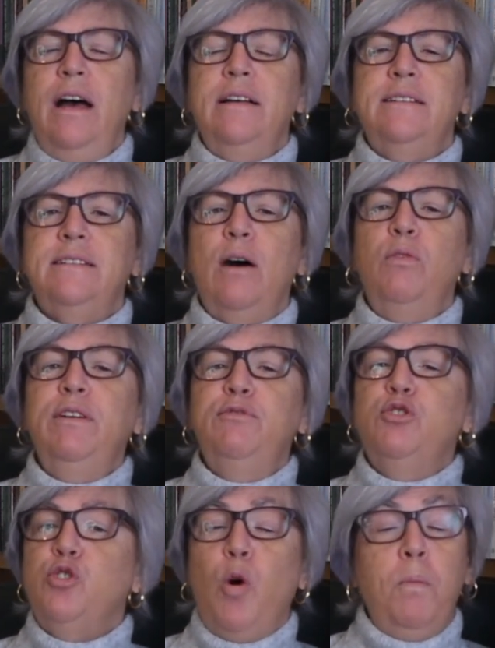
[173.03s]
são
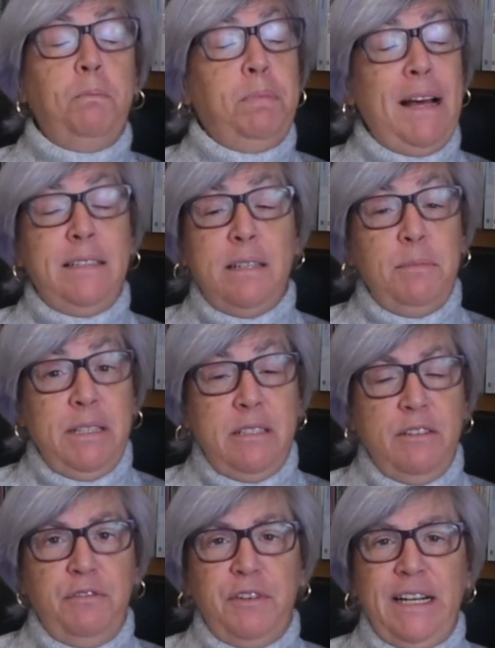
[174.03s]
livros
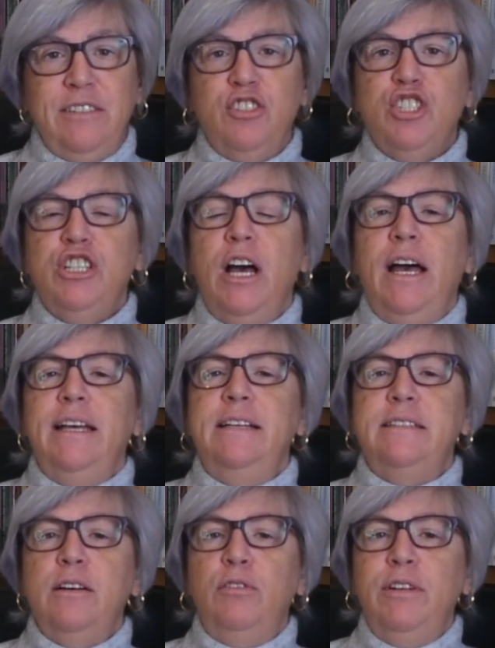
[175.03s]
completamente diferentes e
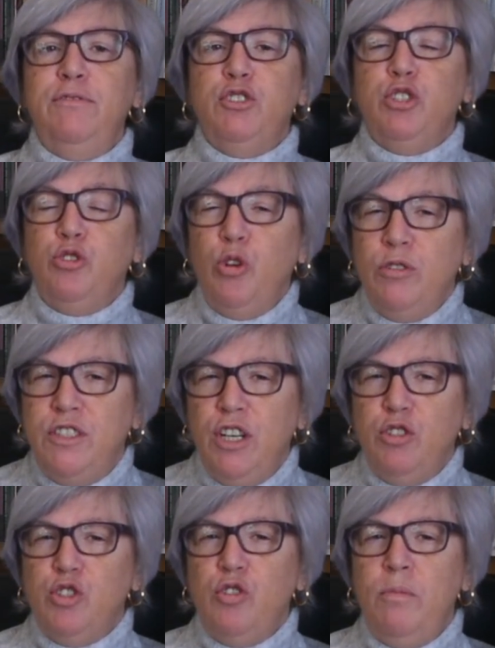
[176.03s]
são livros todos
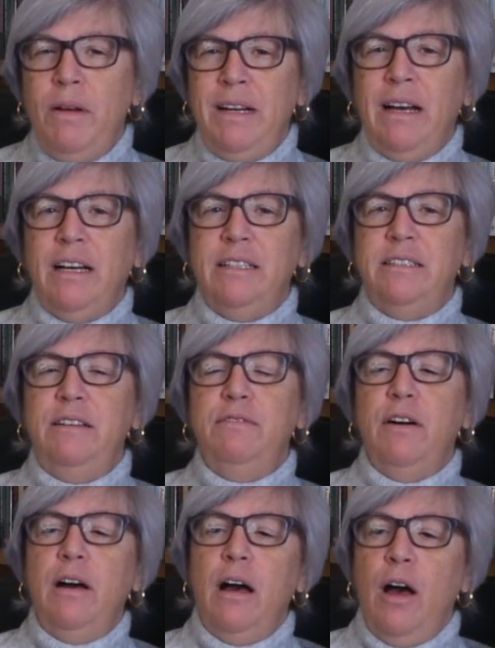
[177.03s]
eles com uma
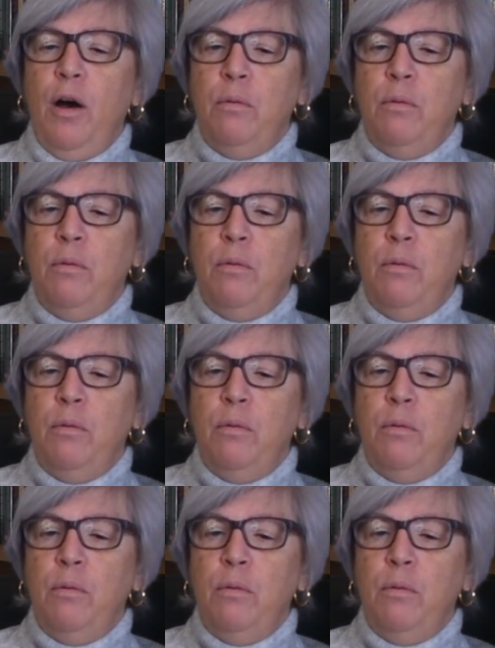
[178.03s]
narrativa